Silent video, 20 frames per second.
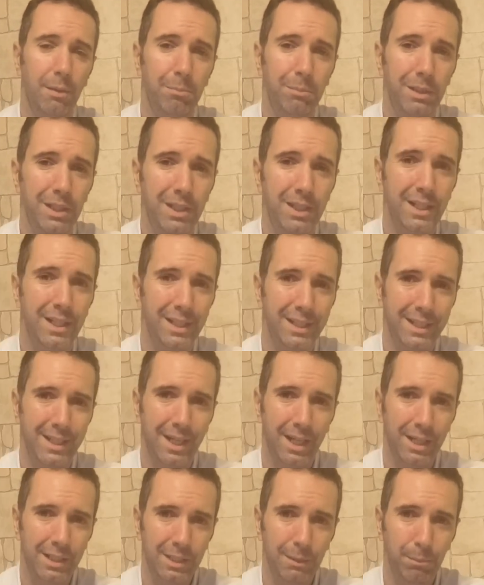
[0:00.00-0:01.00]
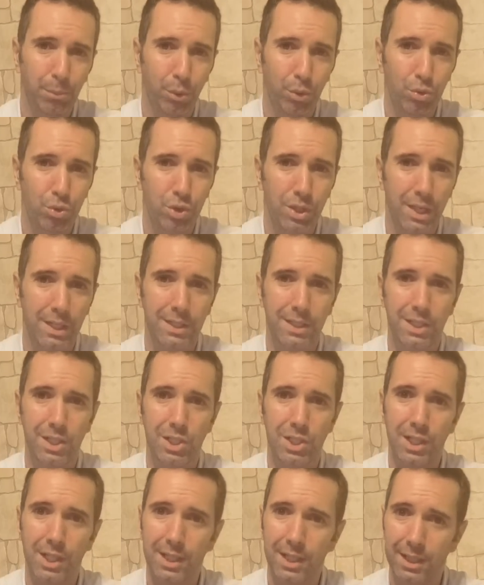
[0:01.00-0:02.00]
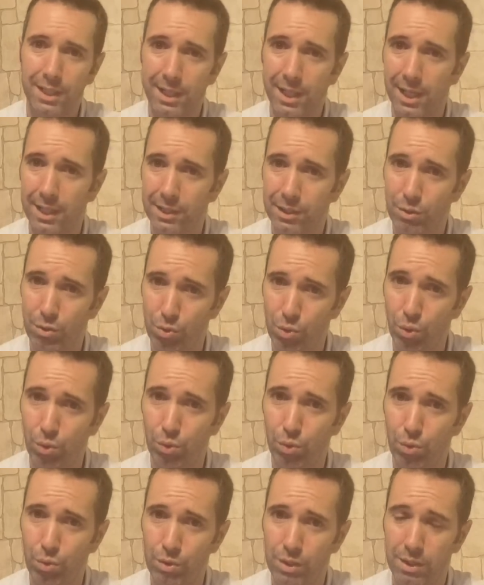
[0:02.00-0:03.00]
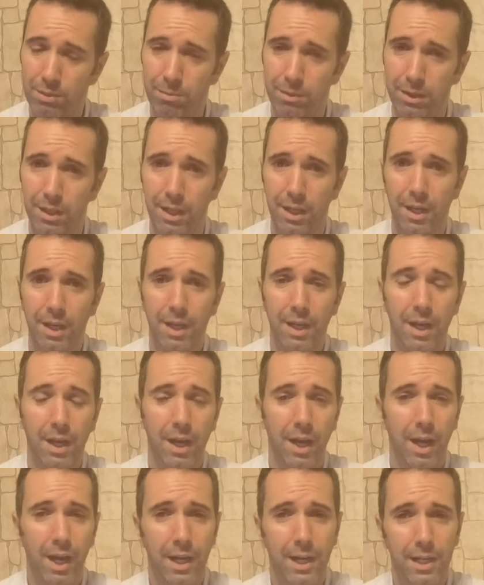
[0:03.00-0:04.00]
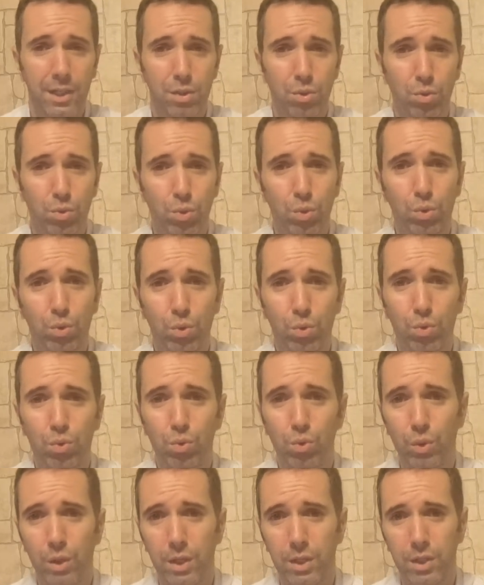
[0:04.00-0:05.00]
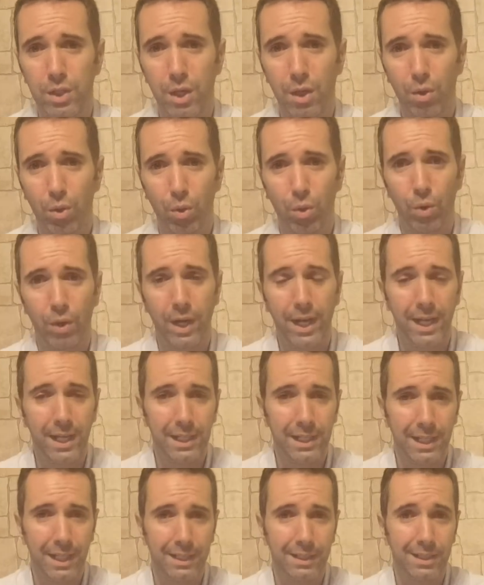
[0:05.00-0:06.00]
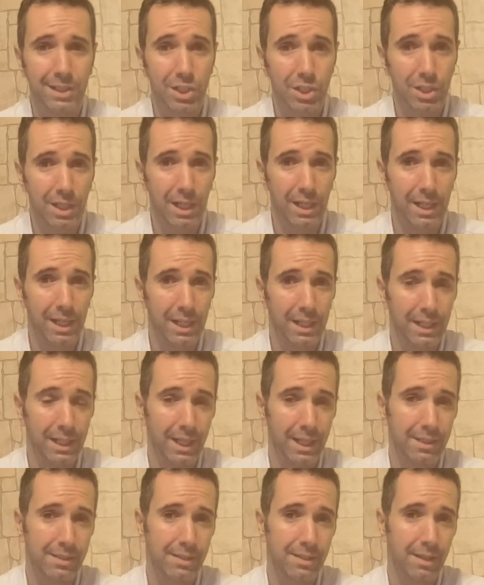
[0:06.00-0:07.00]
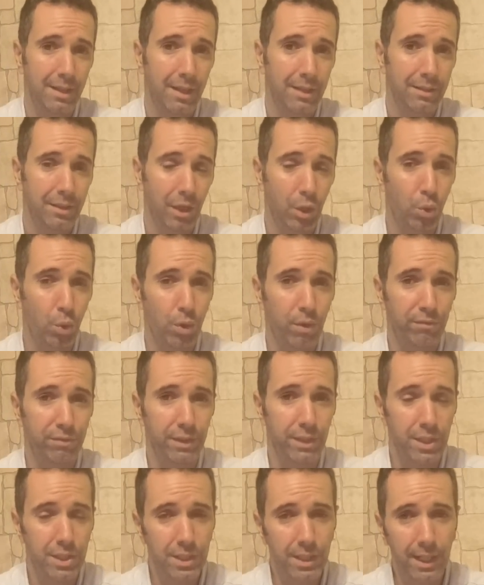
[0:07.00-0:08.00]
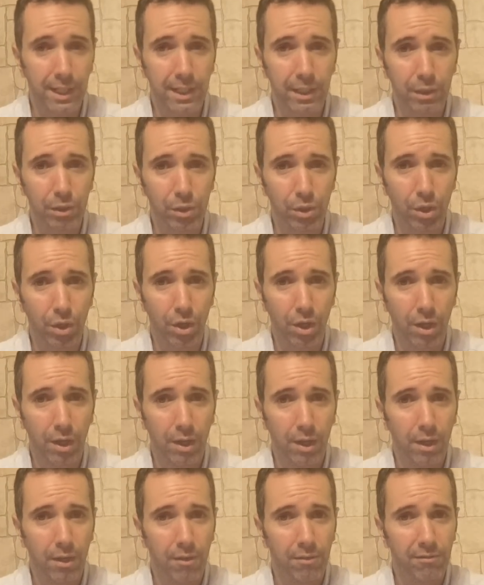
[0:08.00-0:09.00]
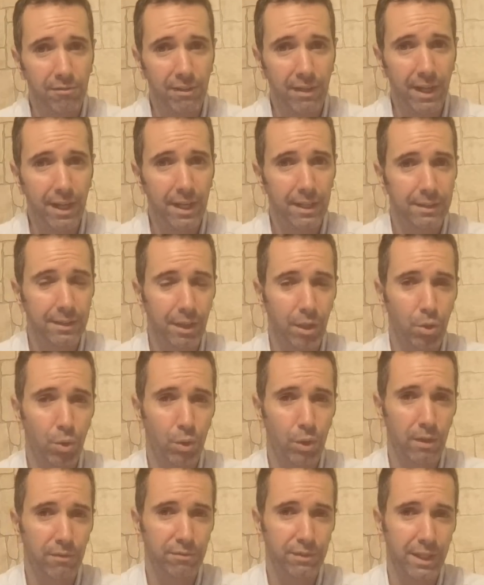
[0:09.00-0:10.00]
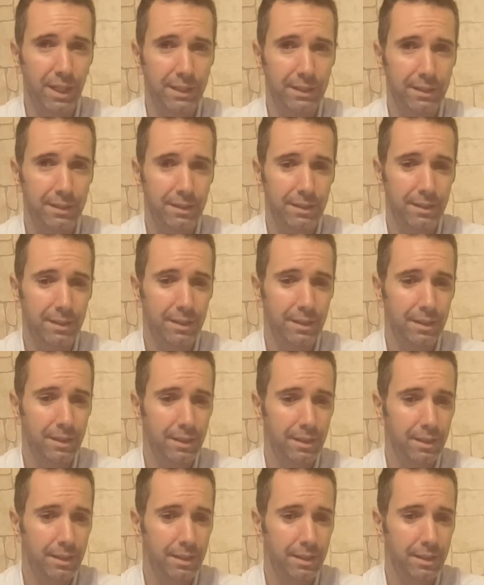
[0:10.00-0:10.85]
bir kredi kartı, post cihazının içine kredi kartını soktuğunuz gibi Araç sürdüğünüz sürece o ehliyet, dijital ehliyet takografın içinde kalıyor ve takograftan e,